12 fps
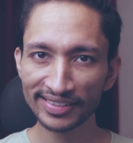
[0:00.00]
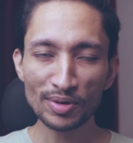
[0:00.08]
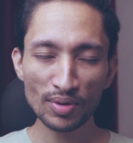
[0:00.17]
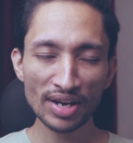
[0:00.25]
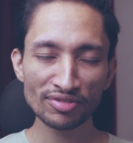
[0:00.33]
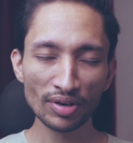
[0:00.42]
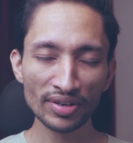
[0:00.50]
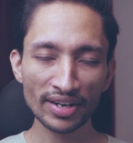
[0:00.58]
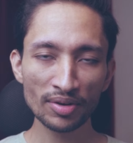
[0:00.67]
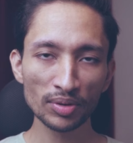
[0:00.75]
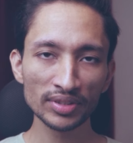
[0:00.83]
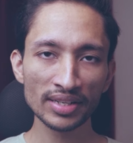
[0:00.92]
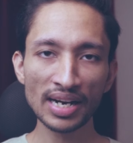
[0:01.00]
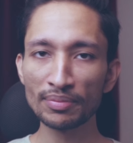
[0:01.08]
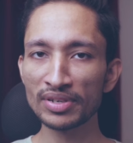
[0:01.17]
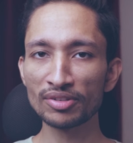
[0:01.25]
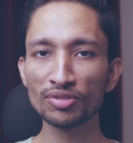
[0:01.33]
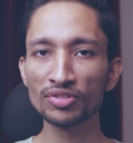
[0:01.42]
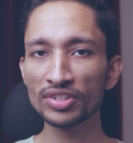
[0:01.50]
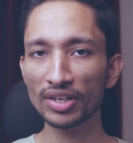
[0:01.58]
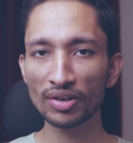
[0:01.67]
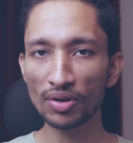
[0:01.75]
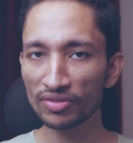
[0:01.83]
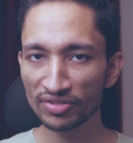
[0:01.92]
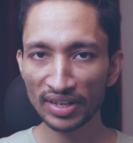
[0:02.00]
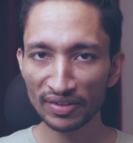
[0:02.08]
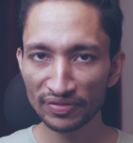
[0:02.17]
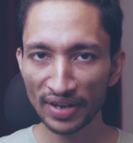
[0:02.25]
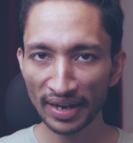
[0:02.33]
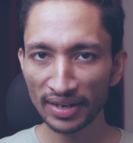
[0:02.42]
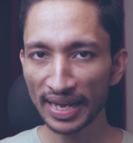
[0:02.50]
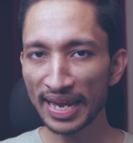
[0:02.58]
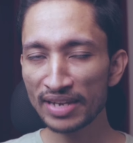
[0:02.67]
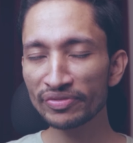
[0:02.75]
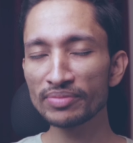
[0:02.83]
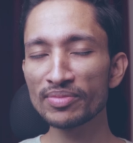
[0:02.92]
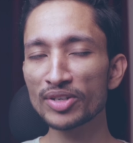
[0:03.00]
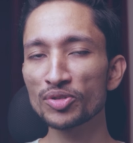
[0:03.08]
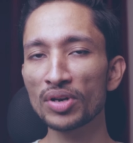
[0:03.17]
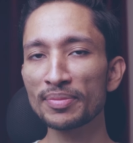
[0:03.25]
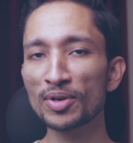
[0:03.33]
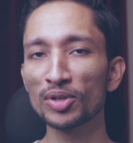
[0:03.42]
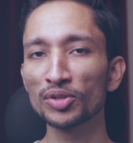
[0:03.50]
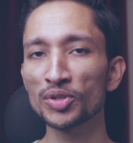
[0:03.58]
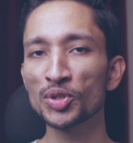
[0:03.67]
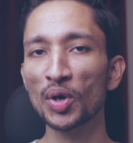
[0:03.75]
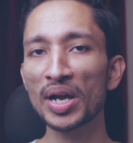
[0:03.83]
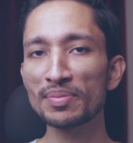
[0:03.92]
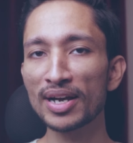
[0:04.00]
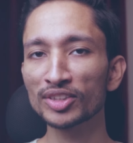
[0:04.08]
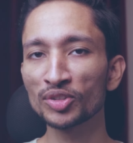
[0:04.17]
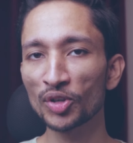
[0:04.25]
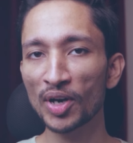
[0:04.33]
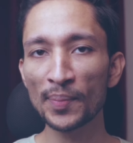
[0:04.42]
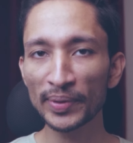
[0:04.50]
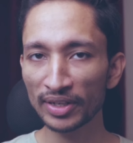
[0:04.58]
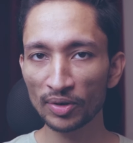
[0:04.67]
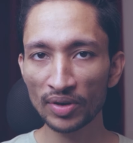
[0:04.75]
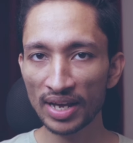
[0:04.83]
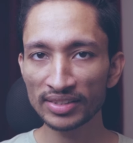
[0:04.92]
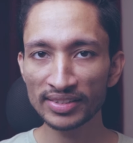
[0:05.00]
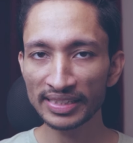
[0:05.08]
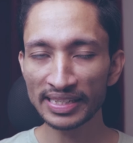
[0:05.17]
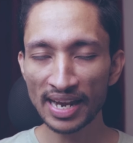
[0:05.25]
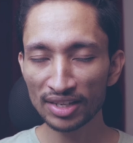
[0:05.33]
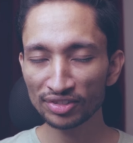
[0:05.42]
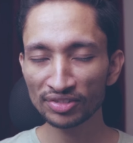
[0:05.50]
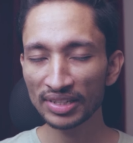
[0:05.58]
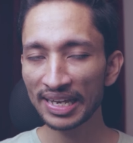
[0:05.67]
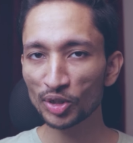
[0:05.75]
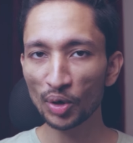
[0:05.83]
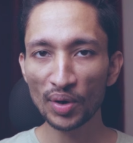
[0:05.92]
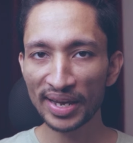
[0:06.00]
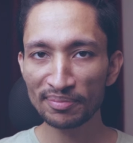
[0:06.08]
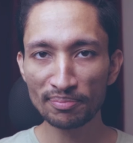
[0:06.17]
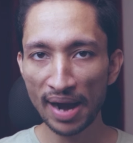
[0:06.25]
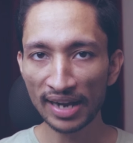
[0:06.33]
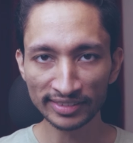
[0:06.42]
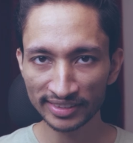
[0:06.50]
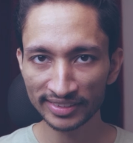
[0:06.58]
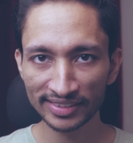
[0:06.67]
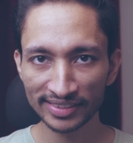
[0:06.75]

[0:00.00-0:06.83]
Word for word: ইউ গাইজ অলরেডি নো দ্যাট আমি হিউজ গডজিলা ফ্যান এই ফিল্মটার জন্য আমি গত ছয় মাস ধরে অপেক্ষা করে আছি ইয়েস ছয় মাস